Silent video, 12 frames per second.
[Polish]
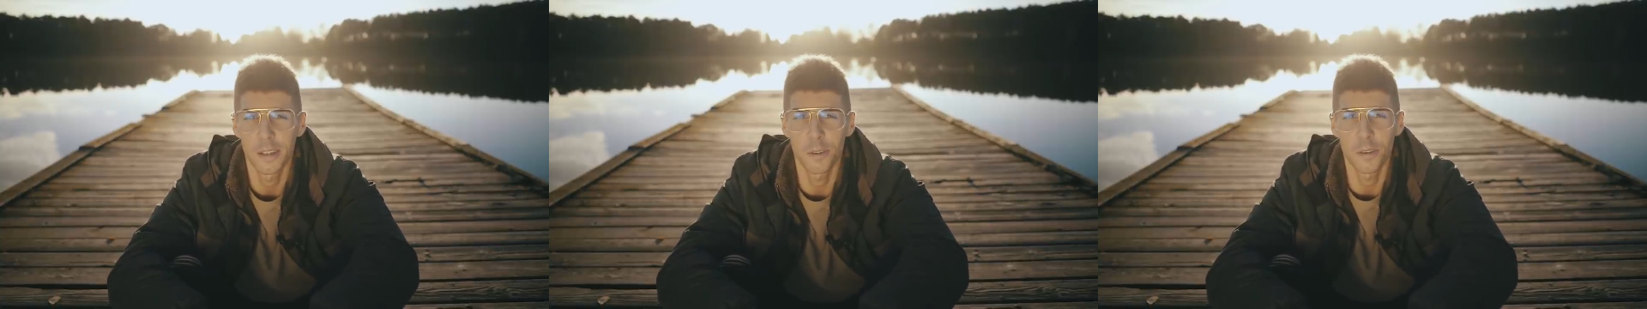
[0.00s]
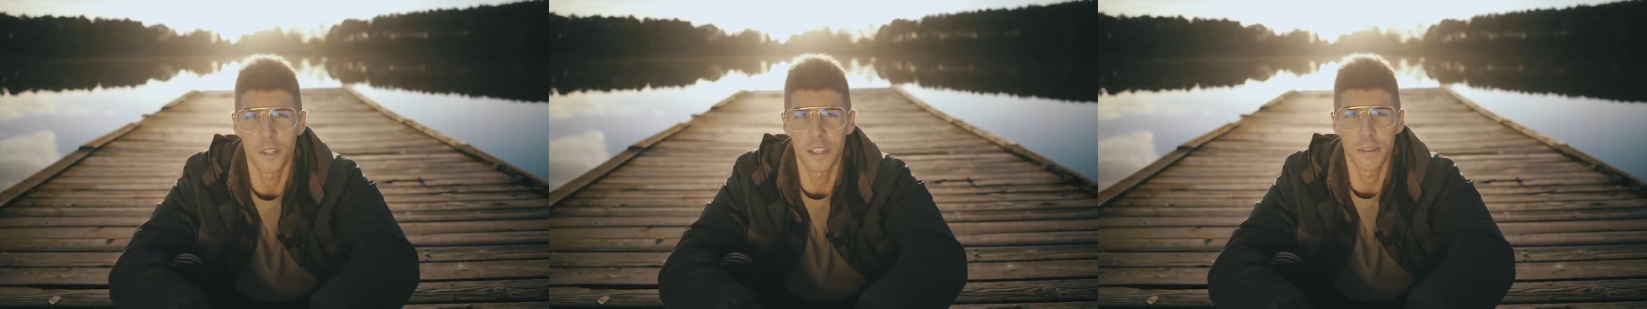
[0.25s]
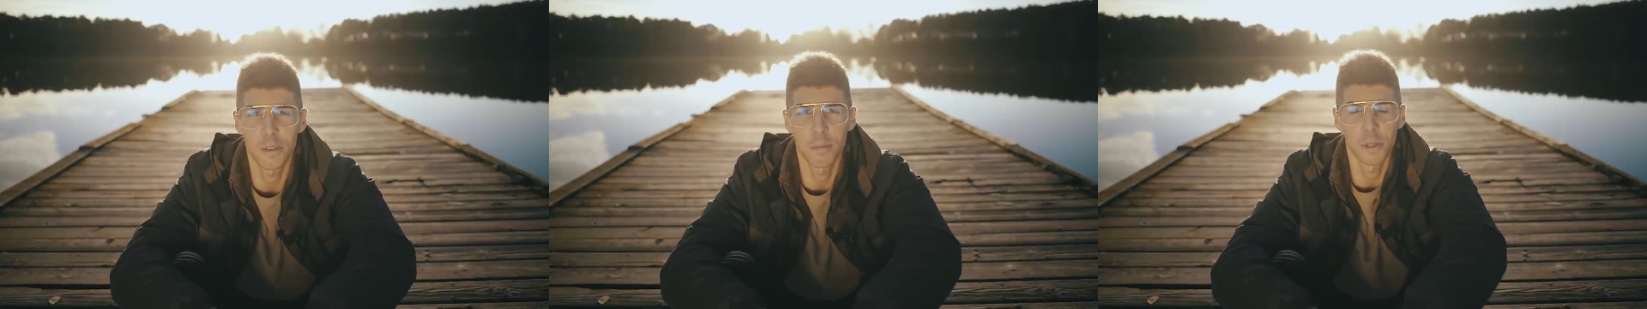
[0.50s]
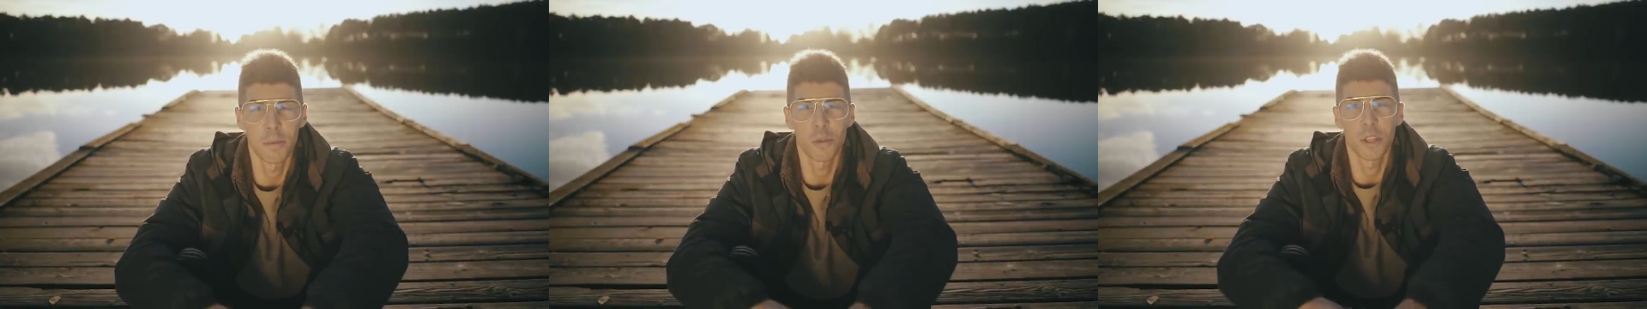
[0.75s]
który się zawsze
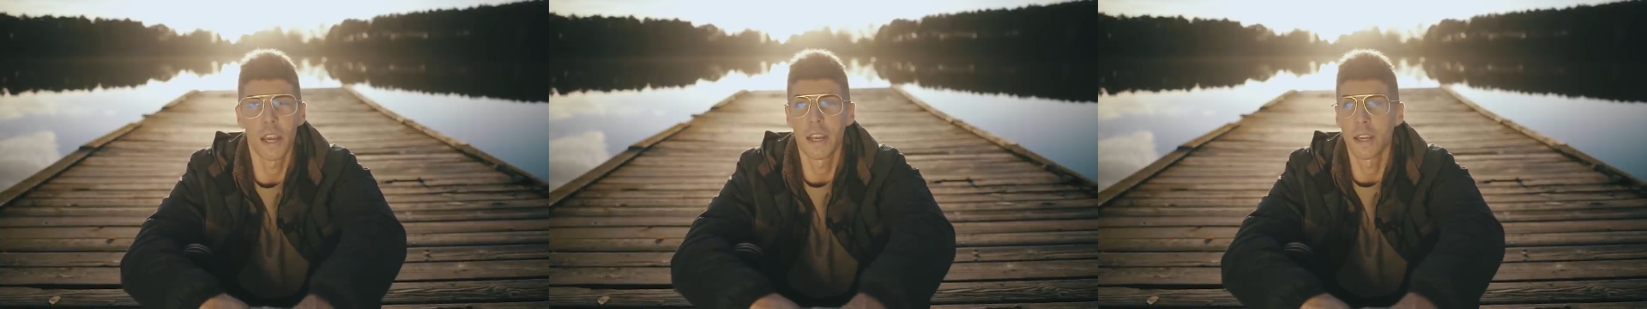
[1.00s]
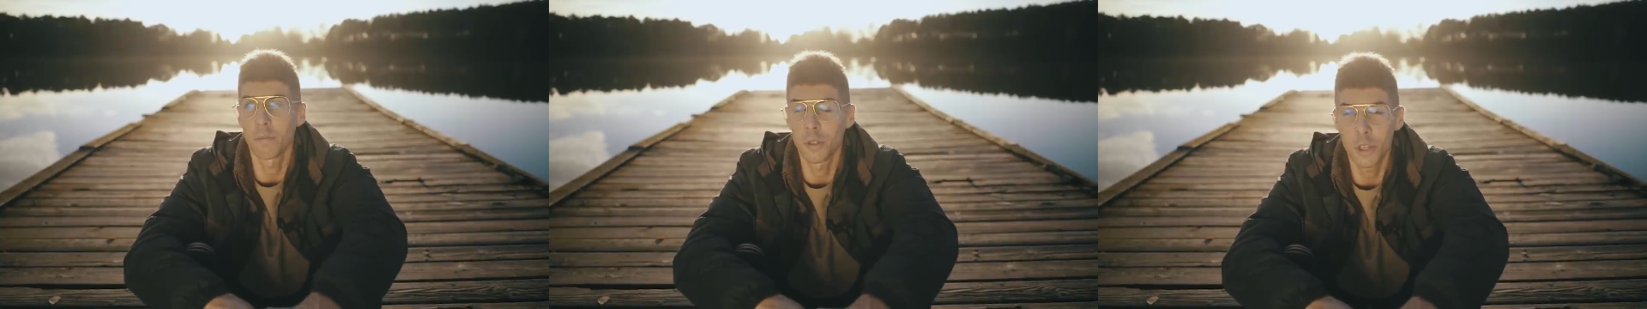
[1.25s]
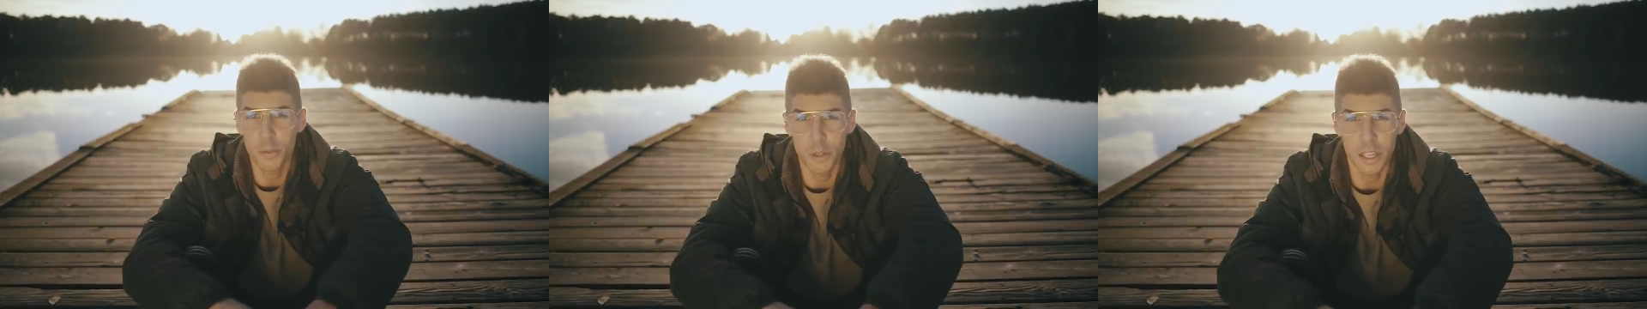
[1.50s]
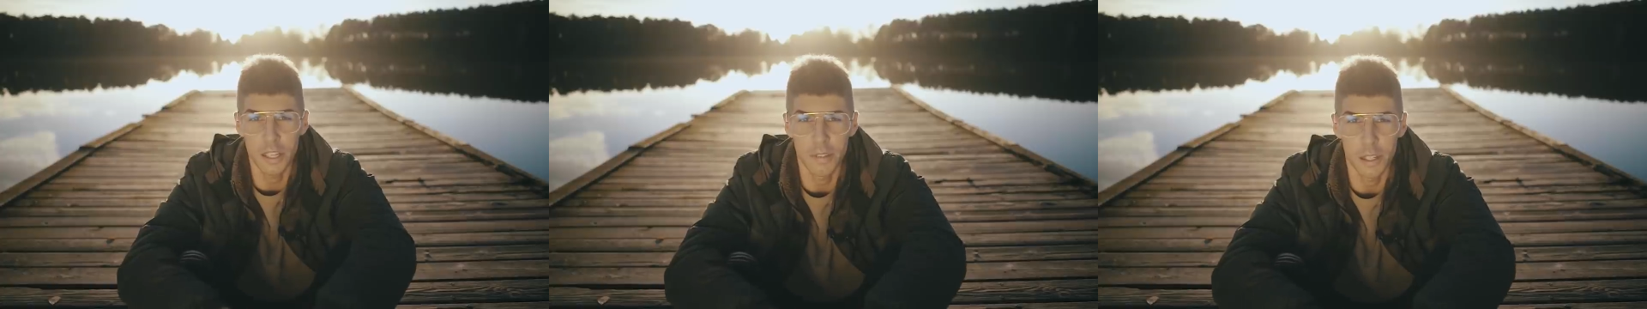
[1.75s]
potem przydaje nam
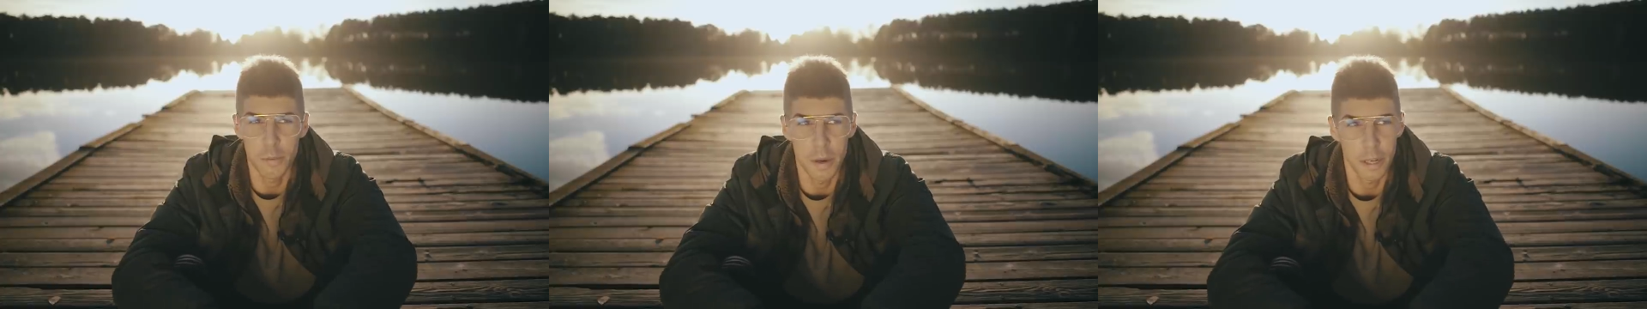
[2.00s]
przyszłość, jak nie wiadomo